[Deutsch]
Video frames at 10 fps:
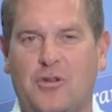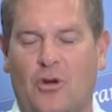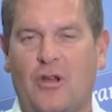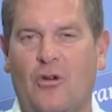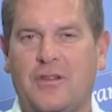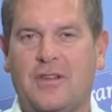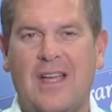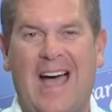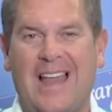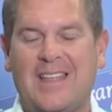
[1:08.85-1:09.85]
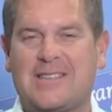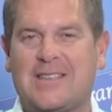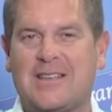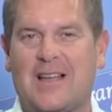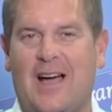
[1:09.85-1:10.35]
Tolle Leute, alles
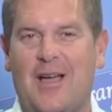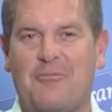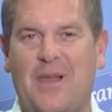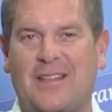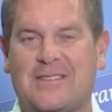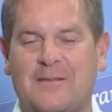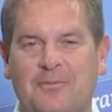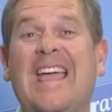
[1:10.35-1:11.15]
zentral am Platz.